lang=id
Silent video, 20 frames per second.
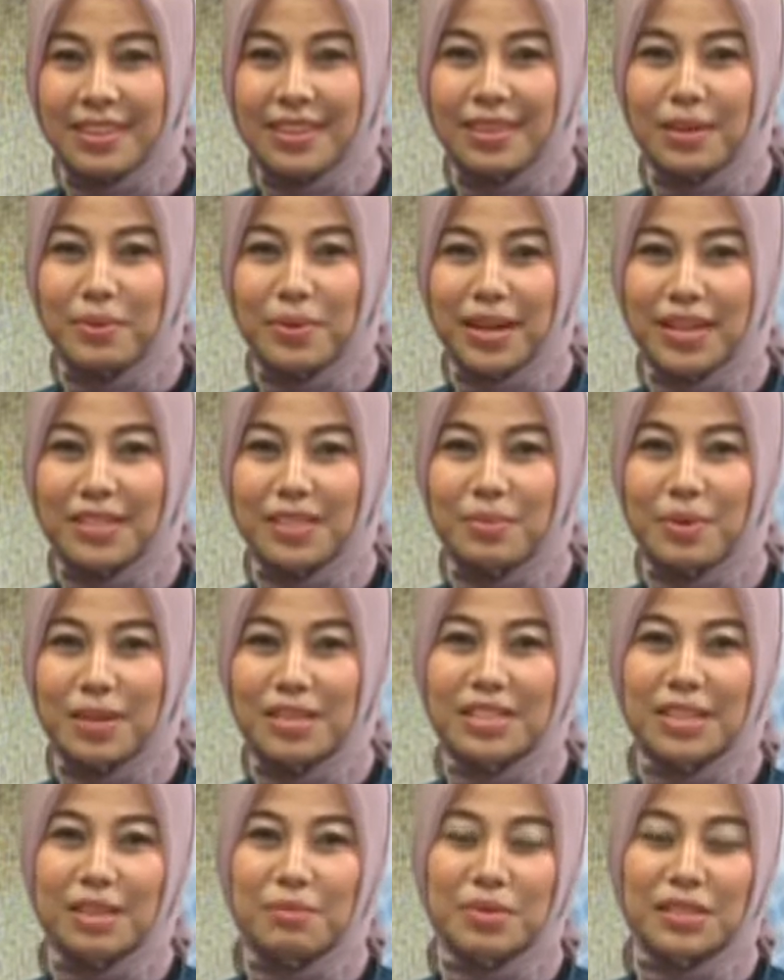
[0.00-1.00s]
Ya terima kasih
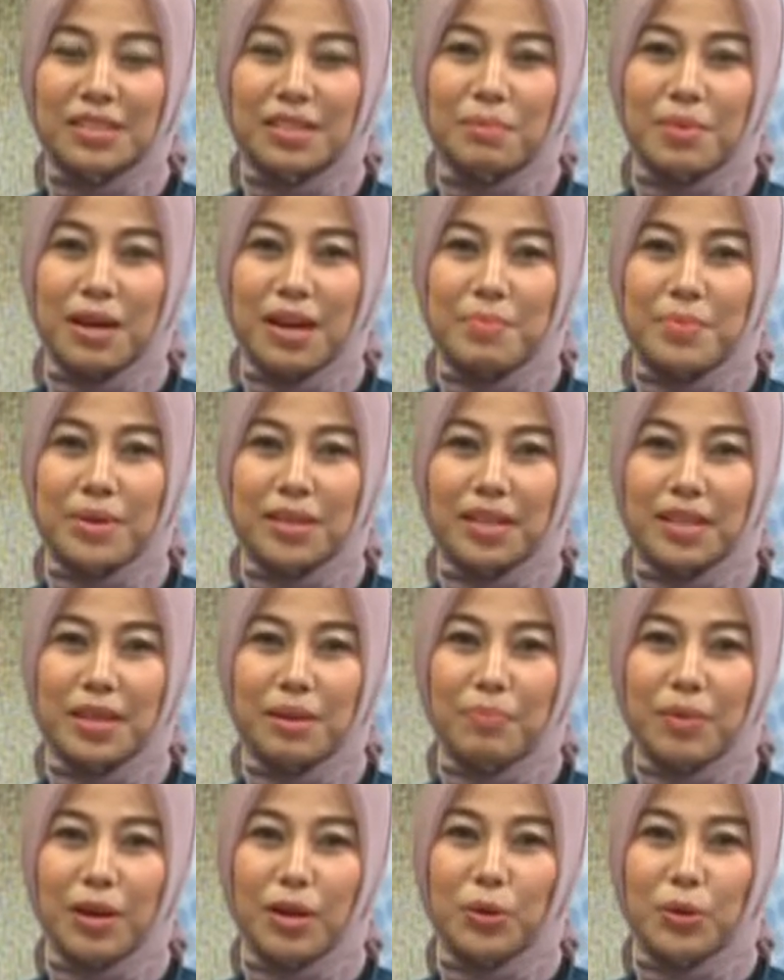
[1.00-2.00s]
masih bersama kami
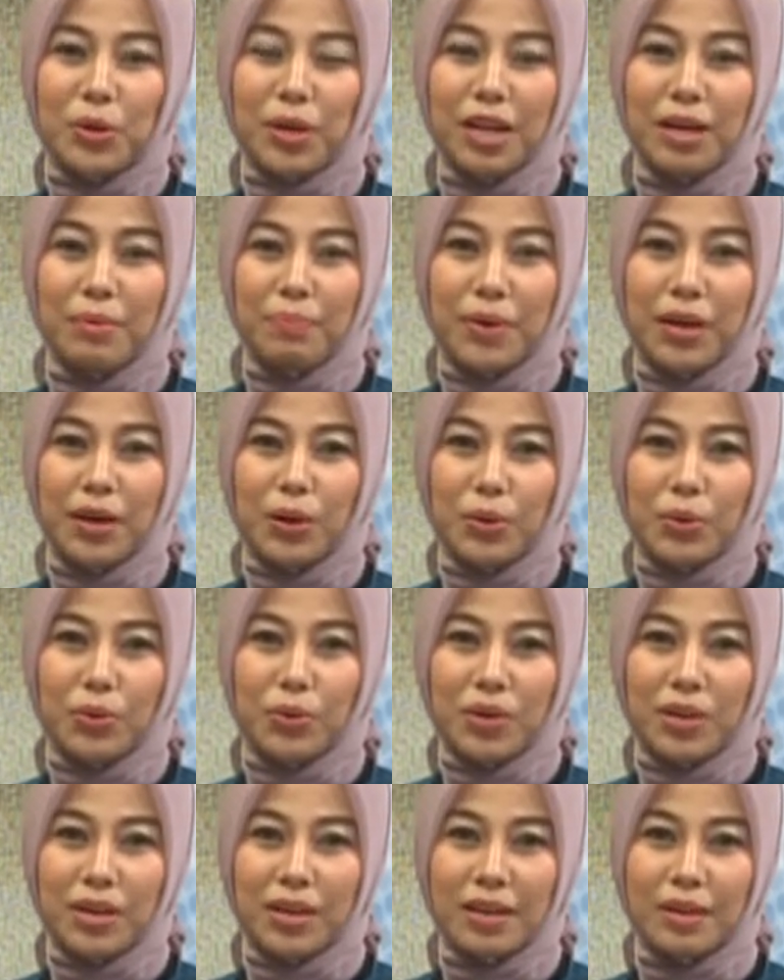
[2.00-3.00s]
di Paduka
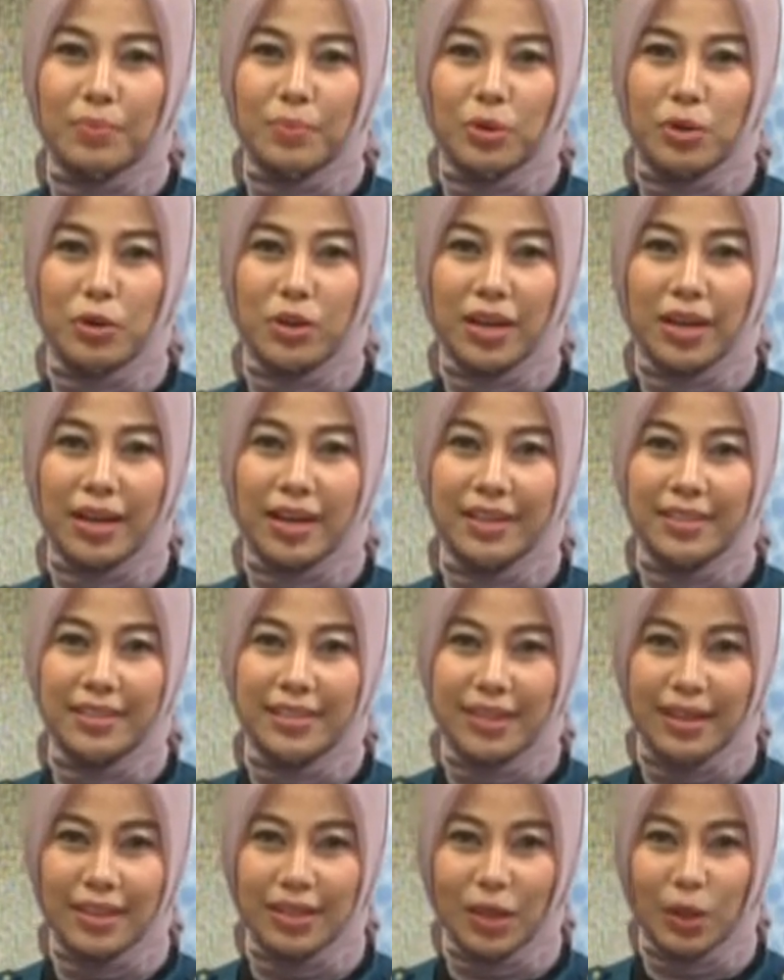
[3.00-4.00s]
Panggung
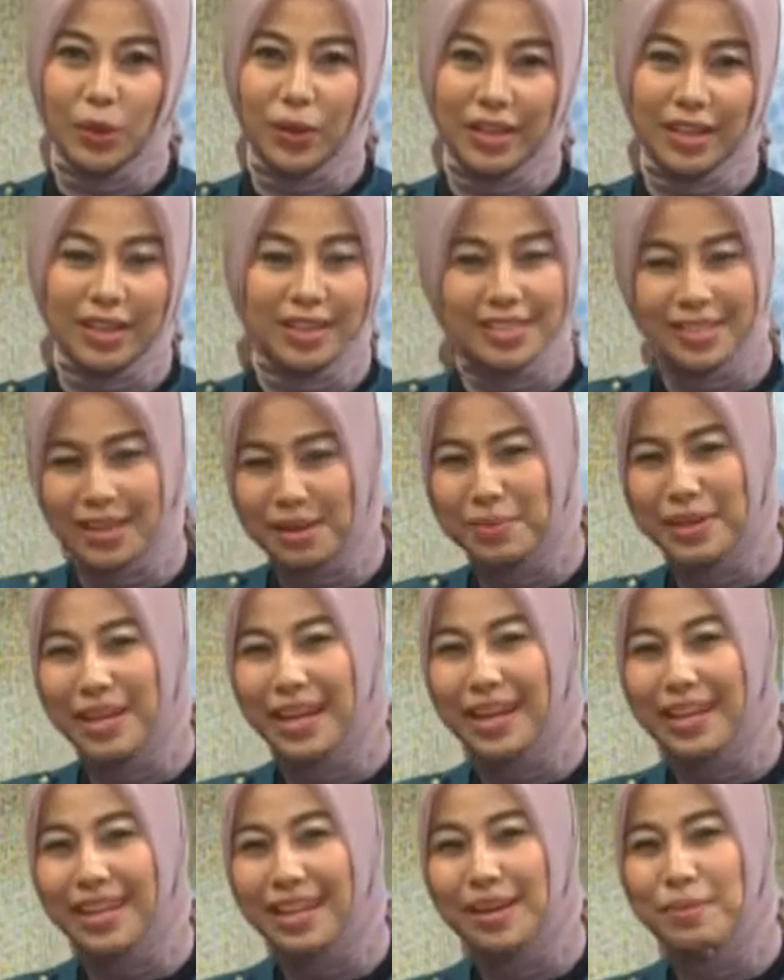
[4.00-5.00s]
Kependudukan dan Keluarga. Sangat
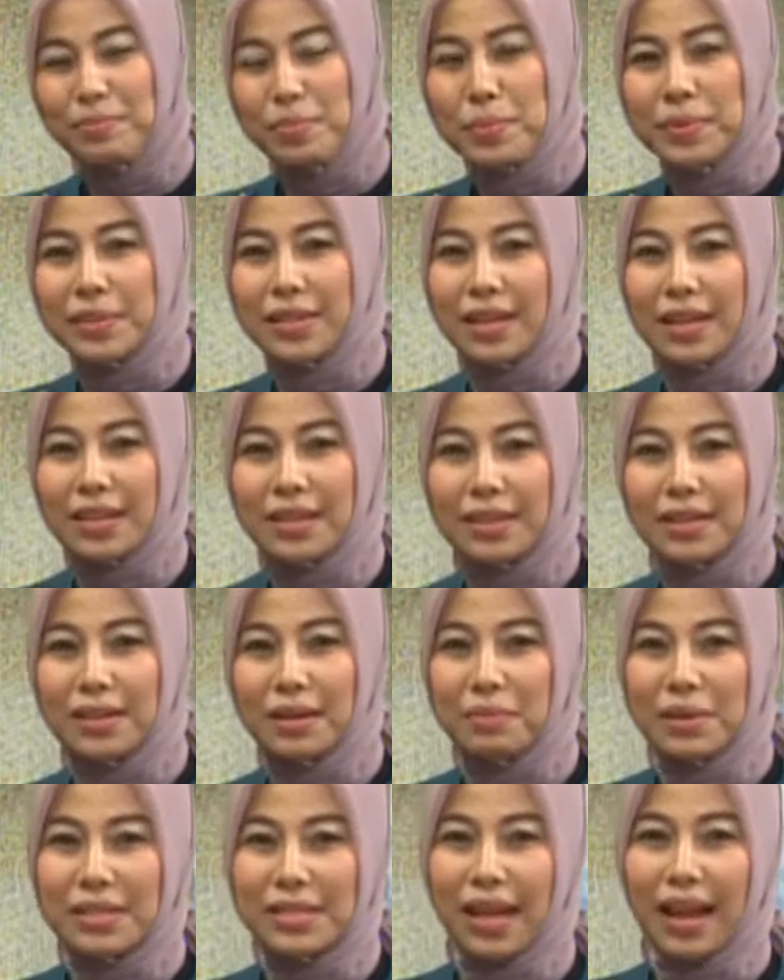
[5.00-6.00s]
menarik ya berbicara
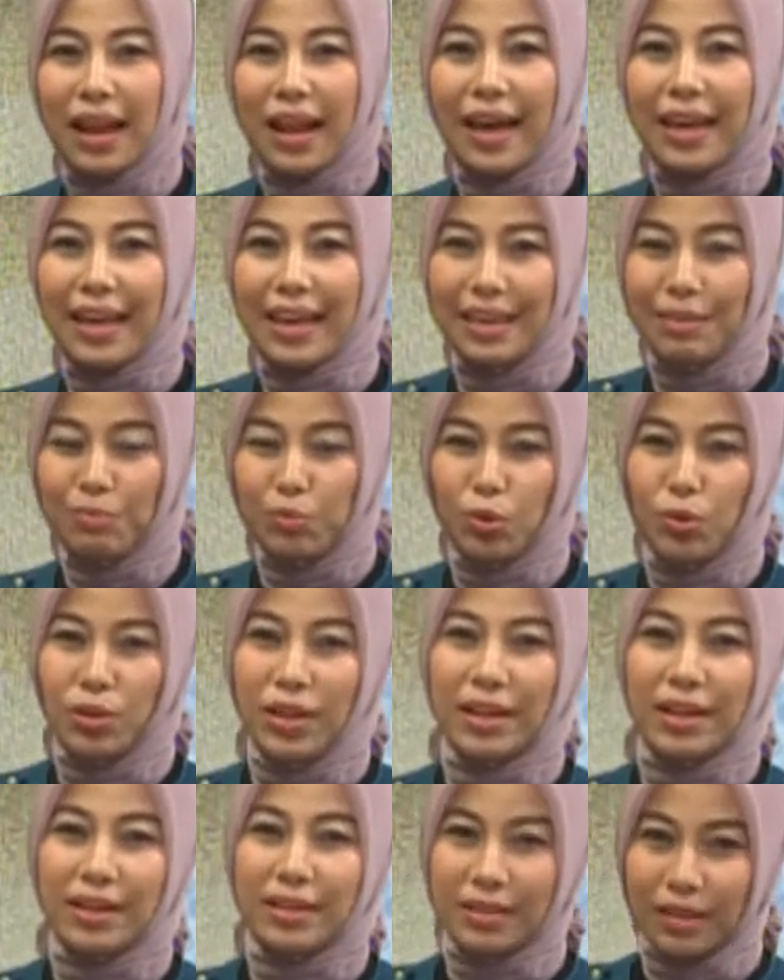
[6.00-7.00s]
tentang masalah ibu
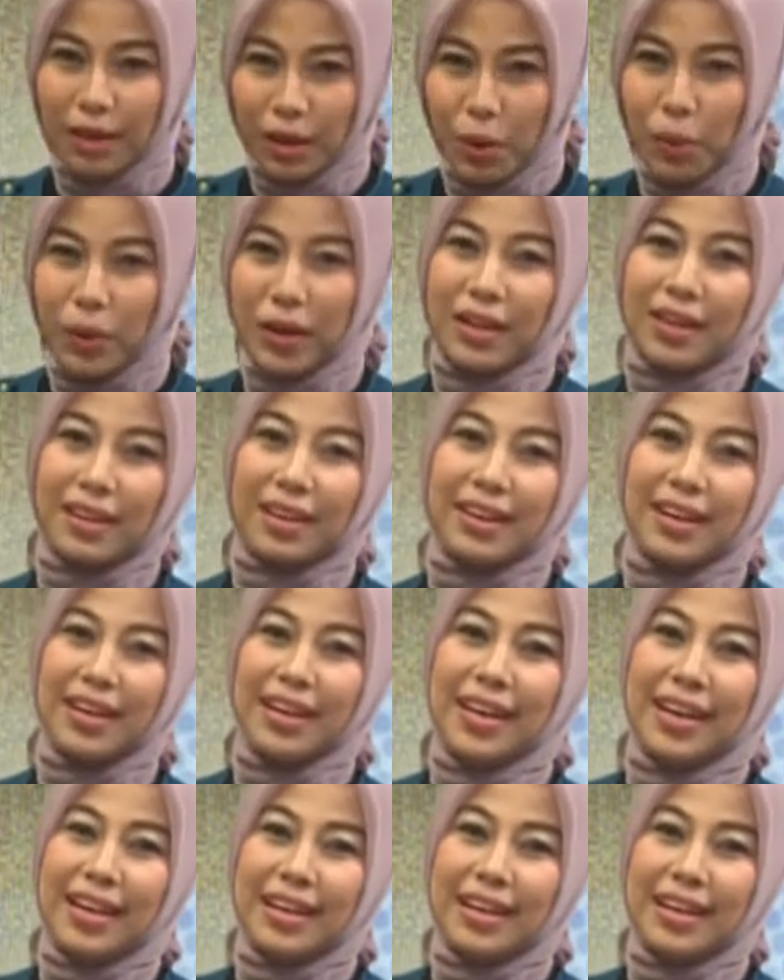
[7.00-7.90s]
dan keluarga.